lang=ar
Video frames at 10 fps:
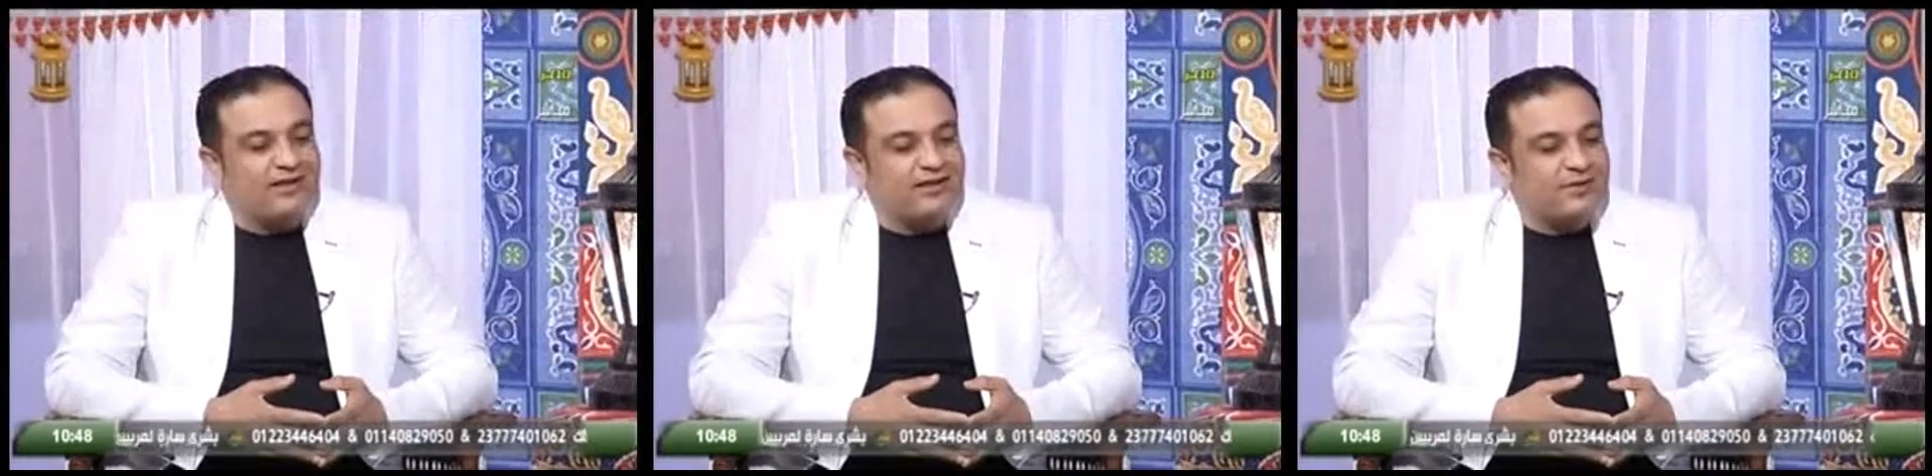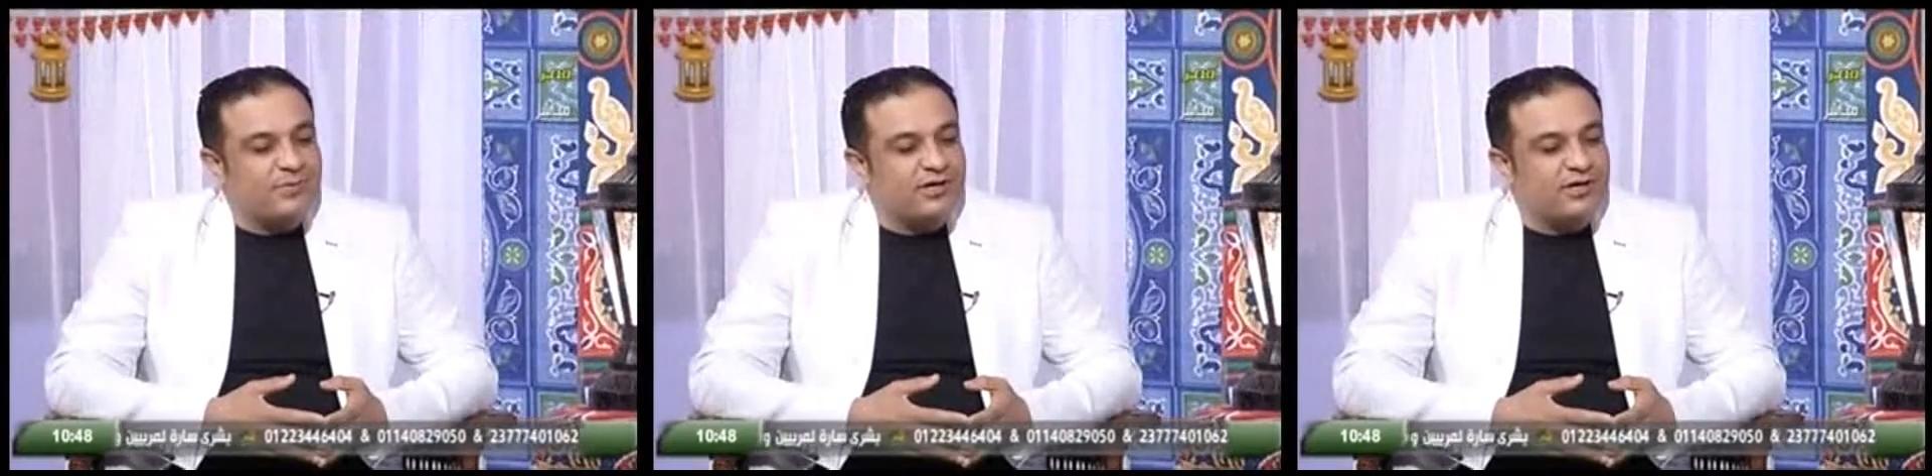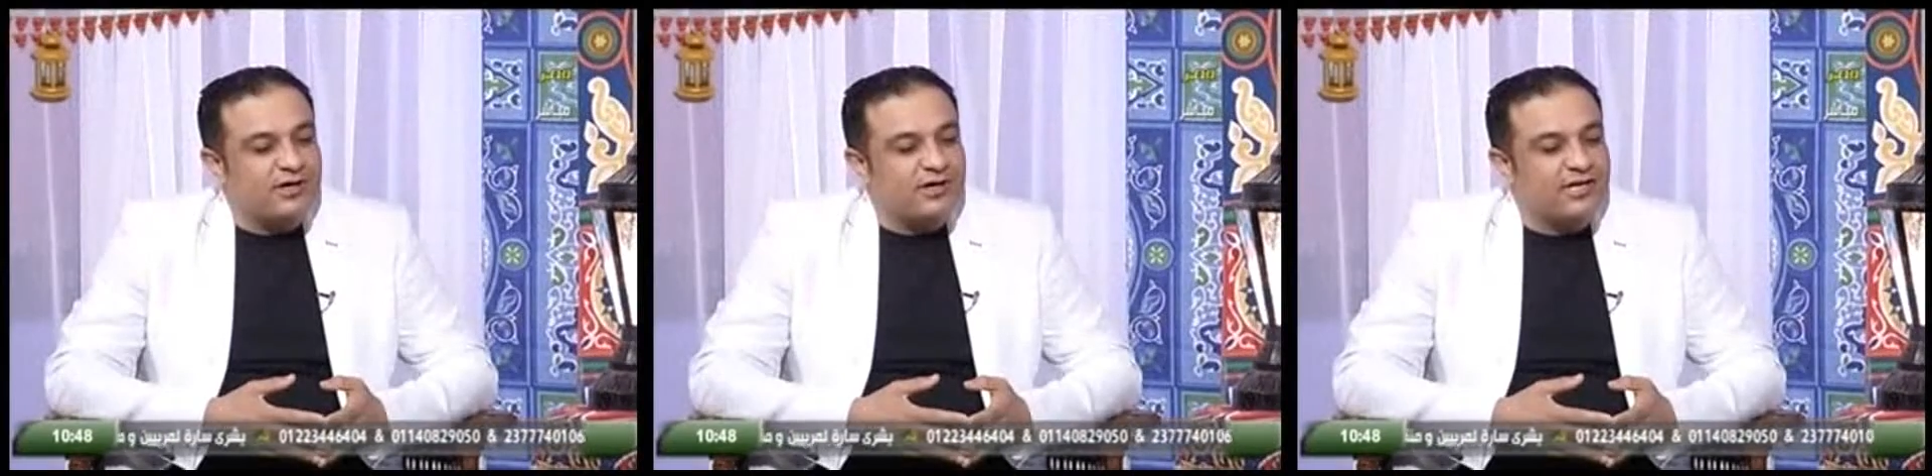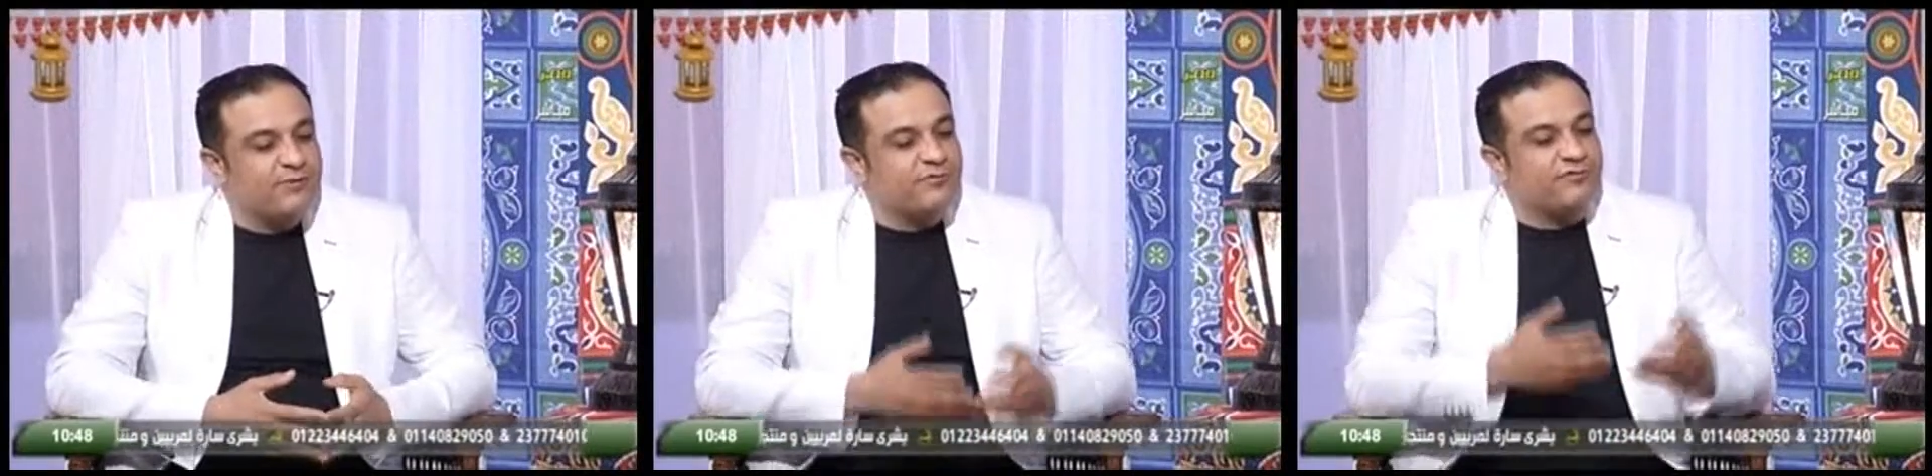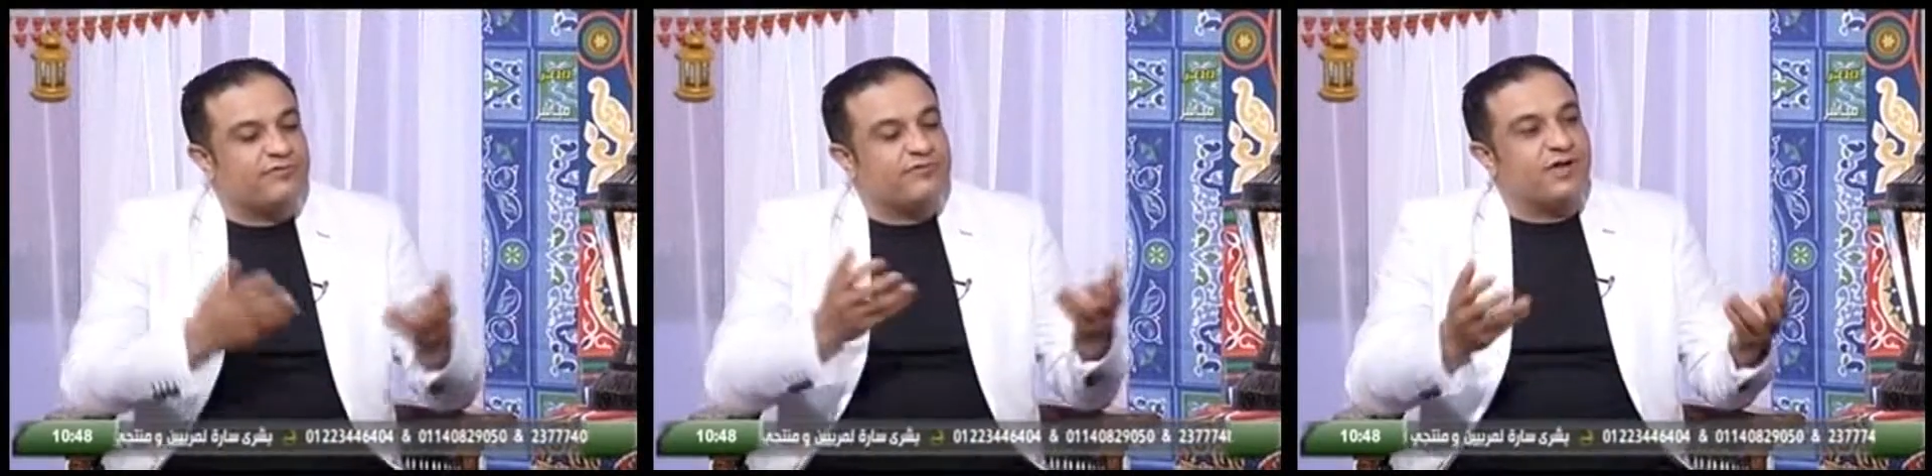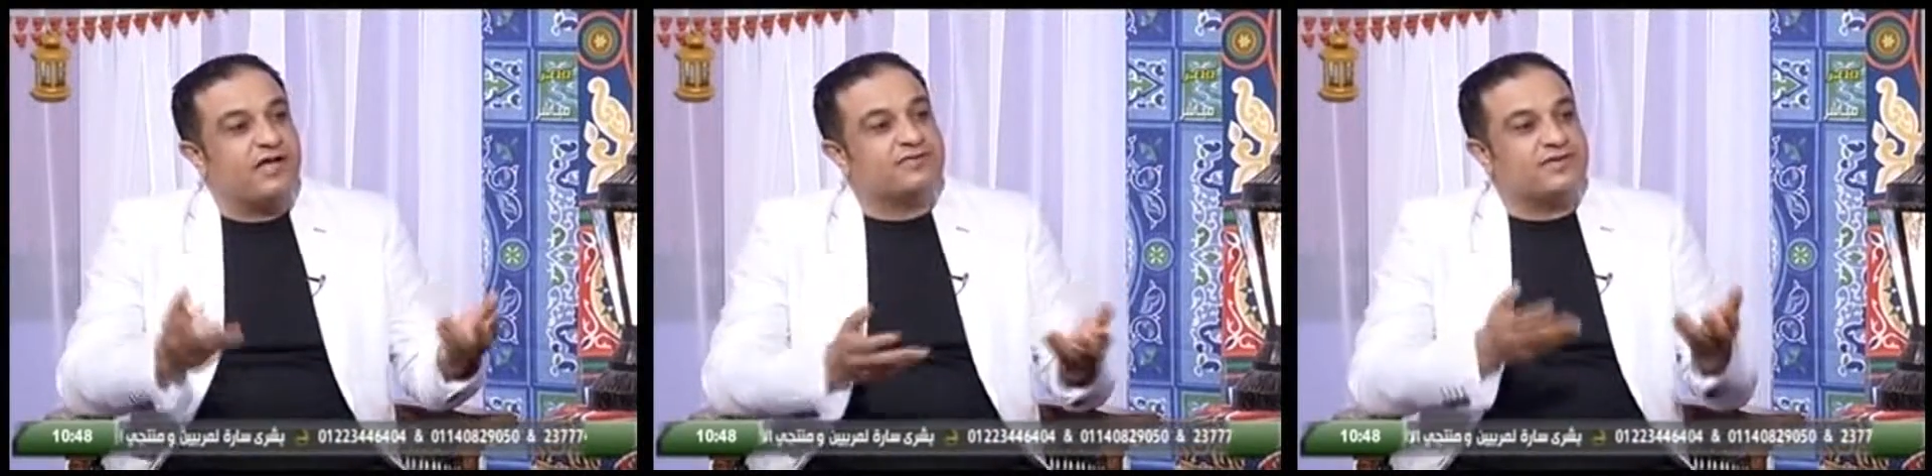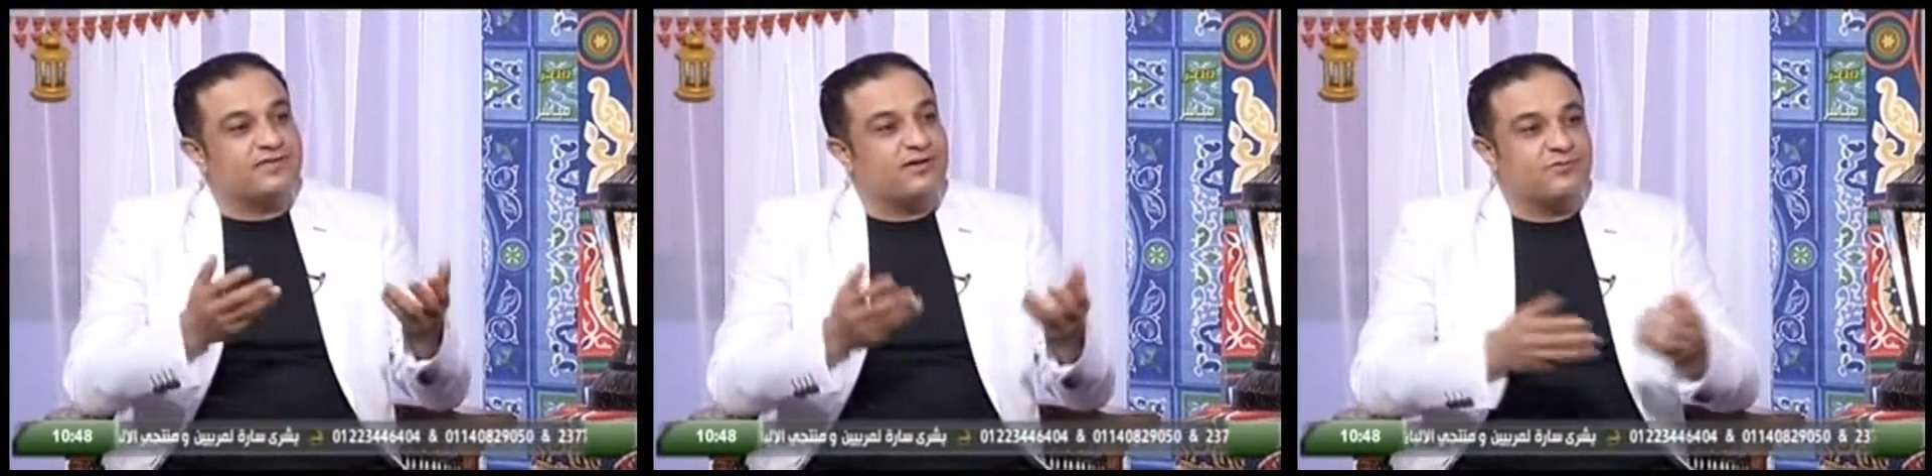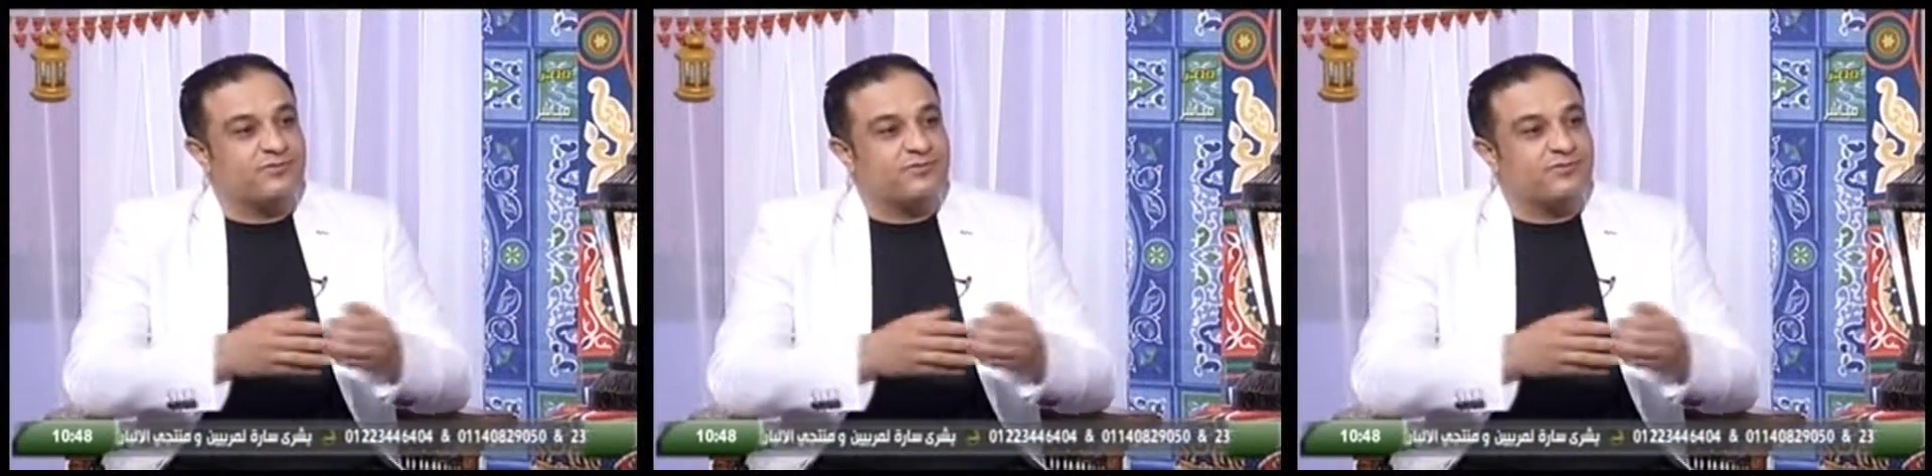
انا ابقى نجم في لحظه كده